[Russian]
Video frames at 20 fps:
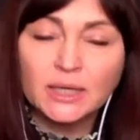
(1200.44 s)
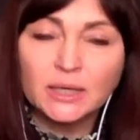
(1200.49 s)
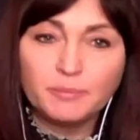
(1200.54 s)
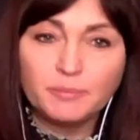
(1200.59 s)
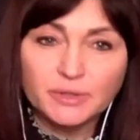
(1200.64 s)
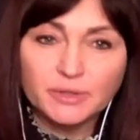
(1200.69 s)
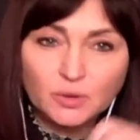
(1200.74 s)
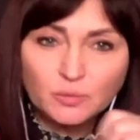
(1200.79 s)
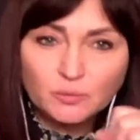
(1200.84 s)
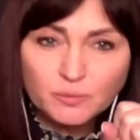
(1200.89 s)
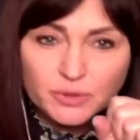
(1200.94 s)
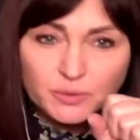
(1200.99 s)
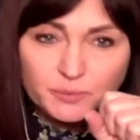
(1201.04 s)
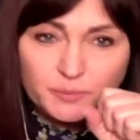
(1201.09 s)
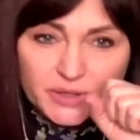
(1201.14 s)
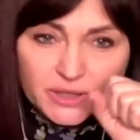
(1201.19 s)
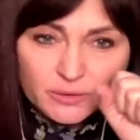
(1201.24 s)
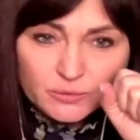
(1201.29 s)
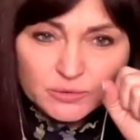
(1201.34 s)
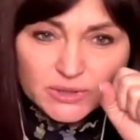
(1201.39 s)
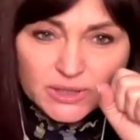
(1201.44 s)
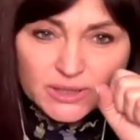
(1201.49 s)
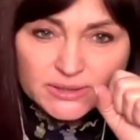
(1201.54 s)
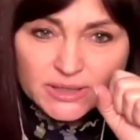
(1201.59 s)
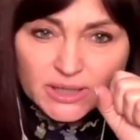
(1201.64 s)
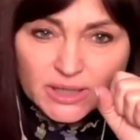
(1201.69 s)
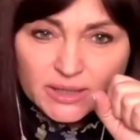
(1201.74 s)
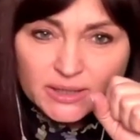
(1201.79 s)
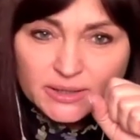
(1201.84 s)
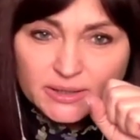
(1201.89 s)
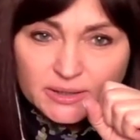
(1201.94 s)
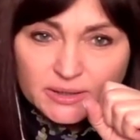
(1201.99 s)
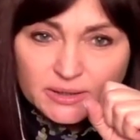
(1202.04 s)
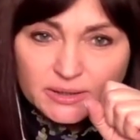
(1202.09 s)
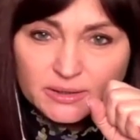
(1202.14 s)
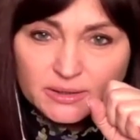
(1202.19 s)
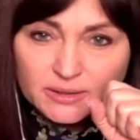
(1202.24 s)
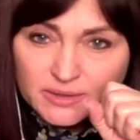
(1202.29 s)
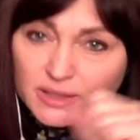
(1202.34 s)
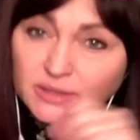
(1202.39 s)
Потом был период, когда
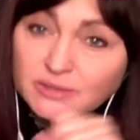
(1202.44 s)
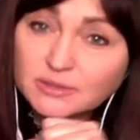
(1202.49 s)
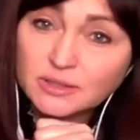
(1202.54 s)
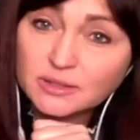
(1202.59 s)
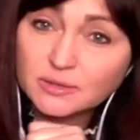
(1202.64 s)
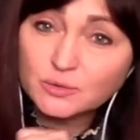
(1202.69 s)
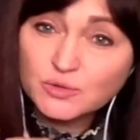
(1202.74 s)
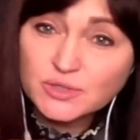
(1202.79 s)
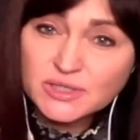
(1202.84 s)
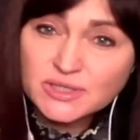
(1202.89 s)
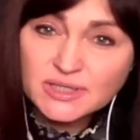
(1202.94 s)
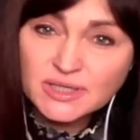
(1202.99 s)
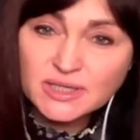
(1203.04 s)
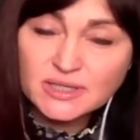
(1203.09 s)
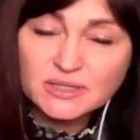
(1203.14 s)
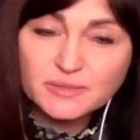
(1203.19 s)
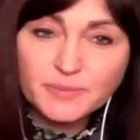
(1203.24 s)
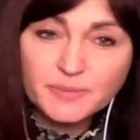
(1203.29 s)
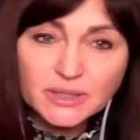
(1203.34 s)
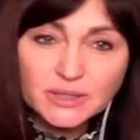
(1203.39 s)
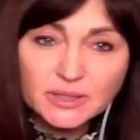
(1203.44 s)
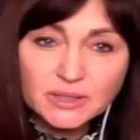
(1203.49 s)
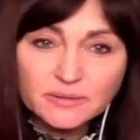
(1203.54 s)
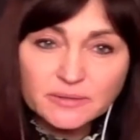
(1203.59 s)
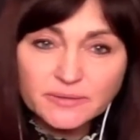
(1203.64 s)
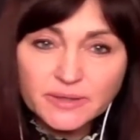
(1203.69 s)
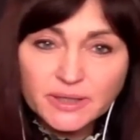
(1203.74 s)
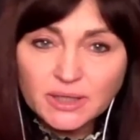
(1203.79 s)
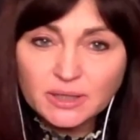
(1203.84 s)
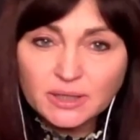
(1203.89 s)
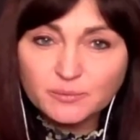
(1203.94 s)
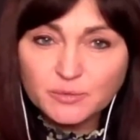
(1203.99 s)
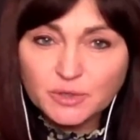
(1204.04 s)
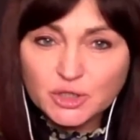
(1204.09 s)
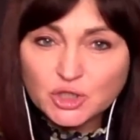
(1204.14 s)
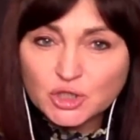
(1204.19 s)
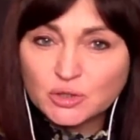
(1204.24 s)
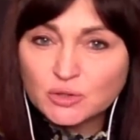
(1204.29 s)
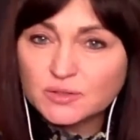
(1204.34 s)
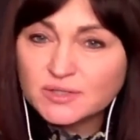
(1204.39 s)
э, некоторые грузинские эксперты говорили
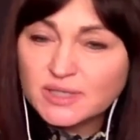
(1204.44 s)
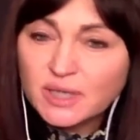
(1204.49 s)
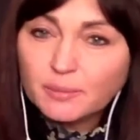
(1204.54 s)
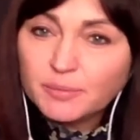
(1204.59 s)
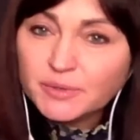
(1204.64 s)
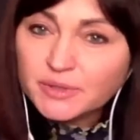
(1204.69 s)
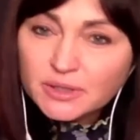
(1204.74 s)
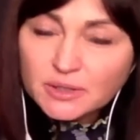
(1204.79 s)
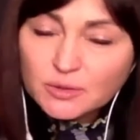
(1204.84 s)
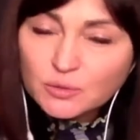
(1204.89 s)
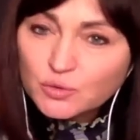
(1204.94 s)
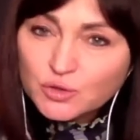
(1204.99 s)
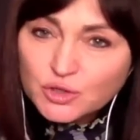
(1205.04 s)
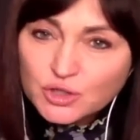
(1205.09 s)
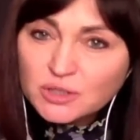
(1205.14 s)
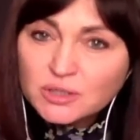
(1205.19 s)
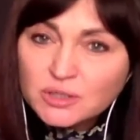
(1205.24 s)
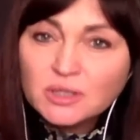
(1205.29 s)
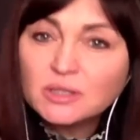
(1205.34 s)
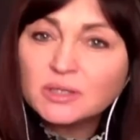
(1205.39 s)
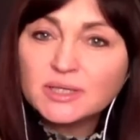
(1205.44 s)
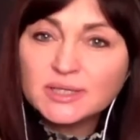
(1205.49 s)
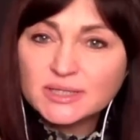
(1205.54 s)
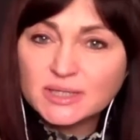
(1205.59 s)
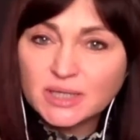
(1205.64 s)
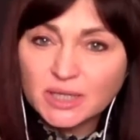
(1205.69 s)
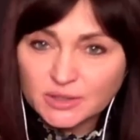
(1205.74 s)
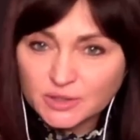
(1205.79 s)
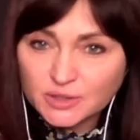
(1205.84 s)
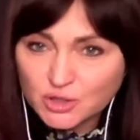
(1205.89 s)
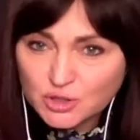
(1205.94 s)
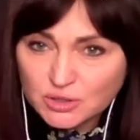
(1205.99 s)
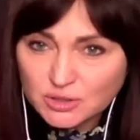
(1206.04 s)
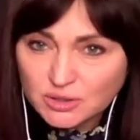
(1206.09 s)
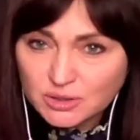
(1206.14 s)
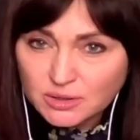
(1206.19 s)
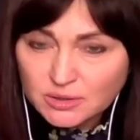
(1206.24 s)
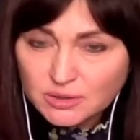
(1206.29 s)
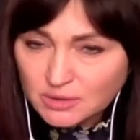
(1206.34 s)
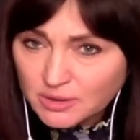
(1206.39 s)
мне, что Запада очень
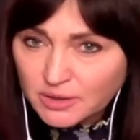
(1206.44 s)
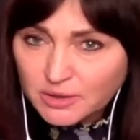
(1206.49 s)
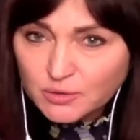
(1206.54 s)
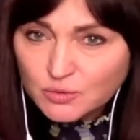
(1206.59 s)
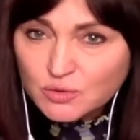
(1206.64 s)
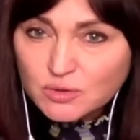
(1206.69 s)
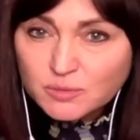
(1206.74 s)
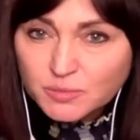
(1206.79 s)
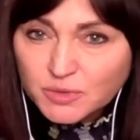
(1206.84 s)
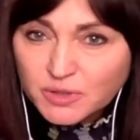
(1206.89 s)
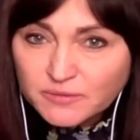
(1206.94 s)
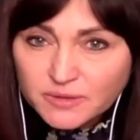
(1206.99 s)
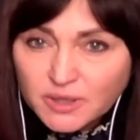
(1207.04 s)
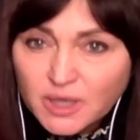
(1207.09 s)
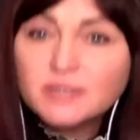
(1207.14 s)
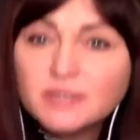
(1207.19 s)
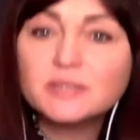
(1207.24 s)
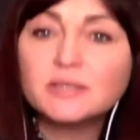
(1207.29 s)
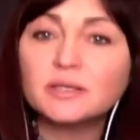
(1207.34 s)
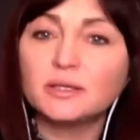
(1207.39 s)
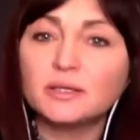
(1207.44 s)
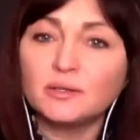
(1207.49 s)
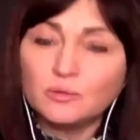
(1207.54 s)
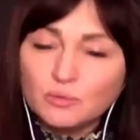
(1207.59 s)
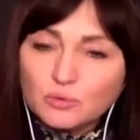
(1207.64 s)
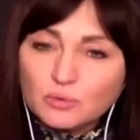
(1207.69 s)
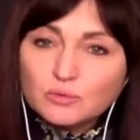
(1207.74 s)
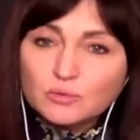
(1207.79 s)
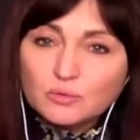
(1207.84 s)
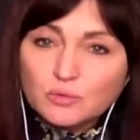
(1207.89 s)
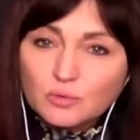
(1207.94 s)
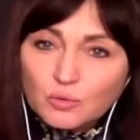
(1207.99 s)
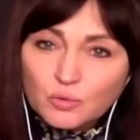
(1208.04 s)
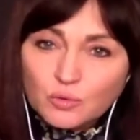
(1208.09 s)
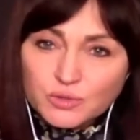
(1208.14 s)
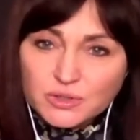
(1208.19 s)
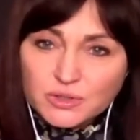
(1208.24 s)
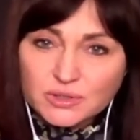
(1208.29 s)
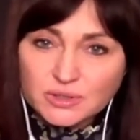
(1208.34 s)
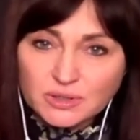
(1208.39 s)
недостаточно на Южном Кавказе, и он
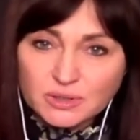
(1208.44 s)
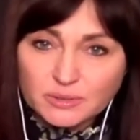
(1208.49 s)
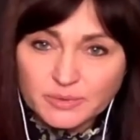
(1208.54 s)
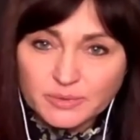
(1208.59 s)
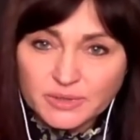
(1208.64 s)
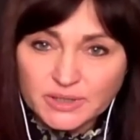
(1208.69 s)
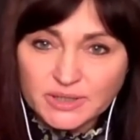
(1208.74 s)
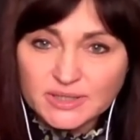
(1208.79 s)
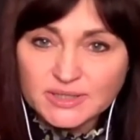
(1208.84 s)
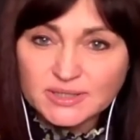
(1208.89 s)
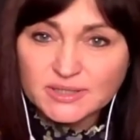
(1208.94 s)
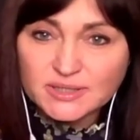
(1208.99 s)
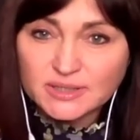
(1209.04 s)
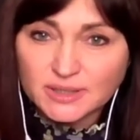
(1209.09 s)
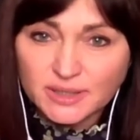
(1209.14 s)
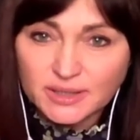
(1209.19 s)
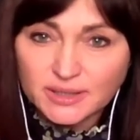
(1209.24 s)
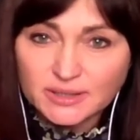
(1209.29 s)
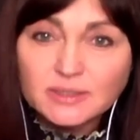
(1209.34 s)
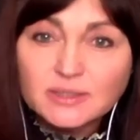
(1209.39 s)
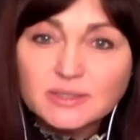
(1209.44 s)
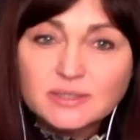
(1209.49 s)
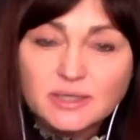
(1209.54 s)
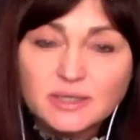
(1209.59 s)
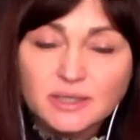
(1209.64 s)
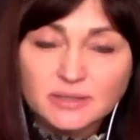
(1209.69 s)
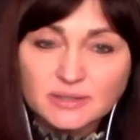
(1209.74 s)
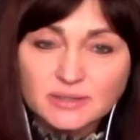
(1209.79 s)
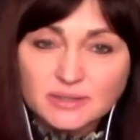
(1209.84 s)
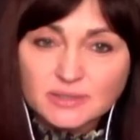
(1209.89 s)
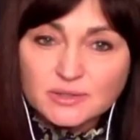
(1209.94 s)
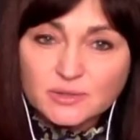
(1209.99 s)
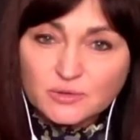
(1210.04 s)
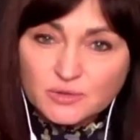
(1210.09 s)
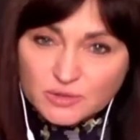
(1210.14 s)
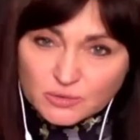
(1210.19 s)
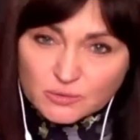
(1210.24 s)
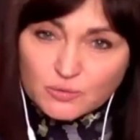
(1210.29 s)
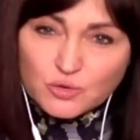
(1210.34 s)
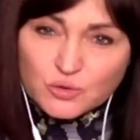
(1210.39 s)
уходит. Это было несколько лет назад.
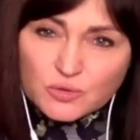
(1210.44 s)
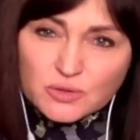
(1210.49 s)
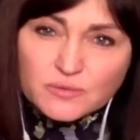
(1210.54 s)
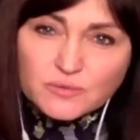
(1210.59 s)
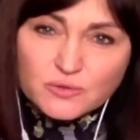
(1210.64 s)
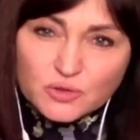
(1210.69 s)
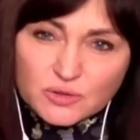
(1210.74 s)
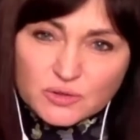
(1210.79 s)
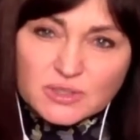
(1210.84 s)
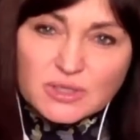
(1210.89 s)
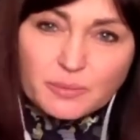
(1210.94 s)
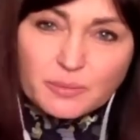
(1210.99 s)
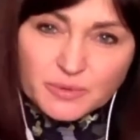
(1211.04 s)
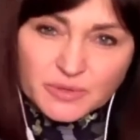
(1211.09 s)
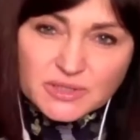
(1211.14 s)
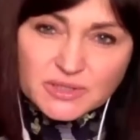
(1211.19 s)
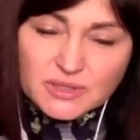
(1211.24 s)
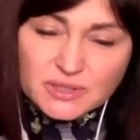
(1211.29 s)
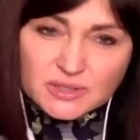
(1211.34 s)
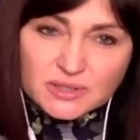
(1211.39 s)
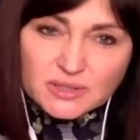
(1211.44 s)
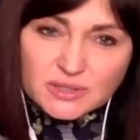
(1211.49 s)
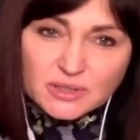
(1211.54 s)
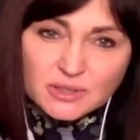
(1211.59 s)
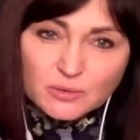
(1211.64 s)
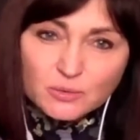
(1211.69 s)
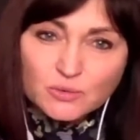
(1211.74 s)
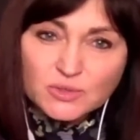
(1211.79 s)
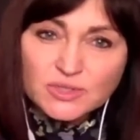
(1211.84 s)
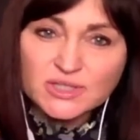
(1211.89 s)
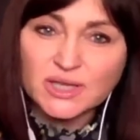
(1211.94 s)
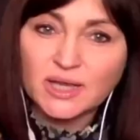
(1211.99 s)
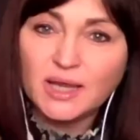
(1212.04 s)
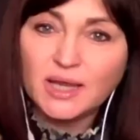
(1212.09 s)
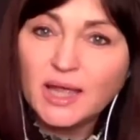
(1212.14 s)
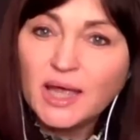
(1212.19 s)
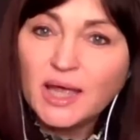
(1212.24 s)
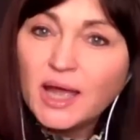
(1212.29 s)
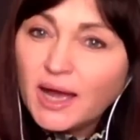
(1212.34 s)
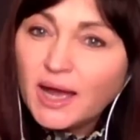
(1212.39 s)
Создается такое чувство, что Запад дистанцируется.
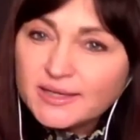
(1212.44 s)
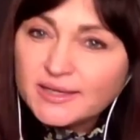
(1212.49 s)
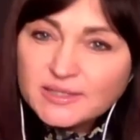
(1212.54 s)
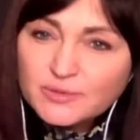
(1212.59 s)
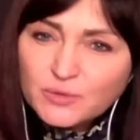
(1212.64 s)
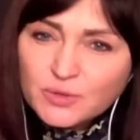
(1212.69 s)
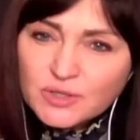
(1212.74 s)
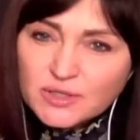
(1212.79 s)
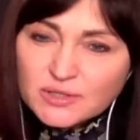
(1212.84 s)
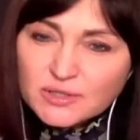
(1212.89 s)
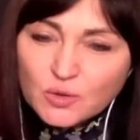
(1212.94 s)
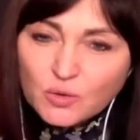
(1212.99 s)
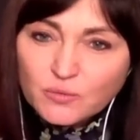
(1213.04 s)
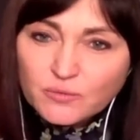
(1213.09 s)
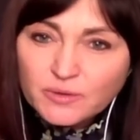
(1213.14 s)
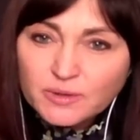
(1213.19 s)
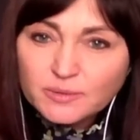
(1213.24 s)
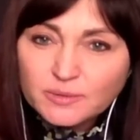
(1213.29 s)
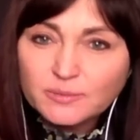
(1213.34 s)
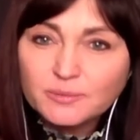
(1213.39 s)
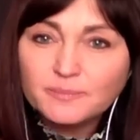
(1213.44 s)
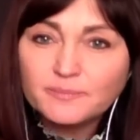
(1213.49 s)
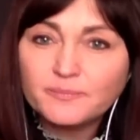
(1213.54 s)
А сегодня снова... Это во время,